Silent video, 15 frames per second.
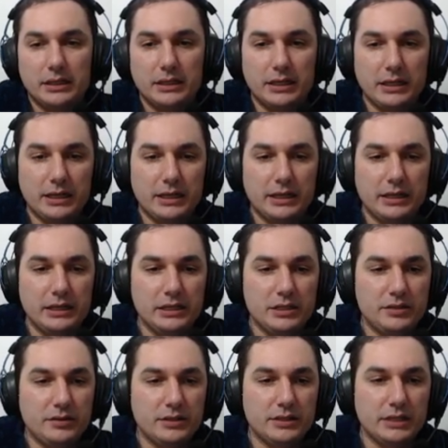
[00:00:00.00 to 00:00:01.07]
é,
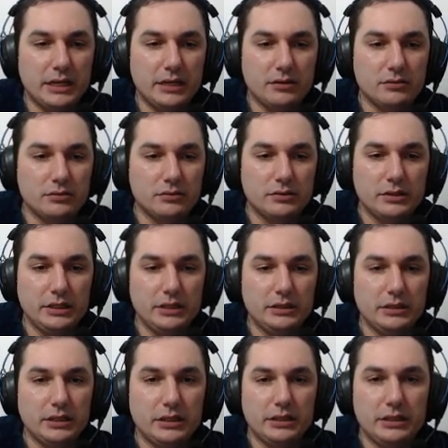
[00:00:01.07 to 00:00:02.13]
eles fizeram
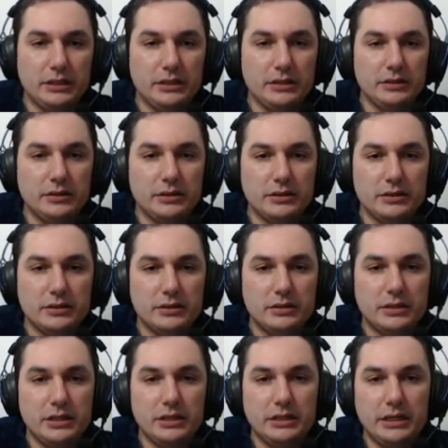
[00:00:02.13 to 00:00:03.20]
30 e
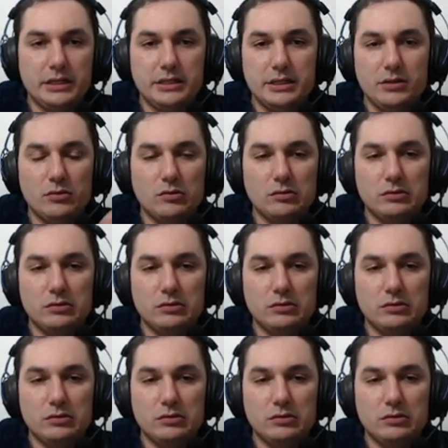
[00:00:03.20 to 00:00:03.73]
35,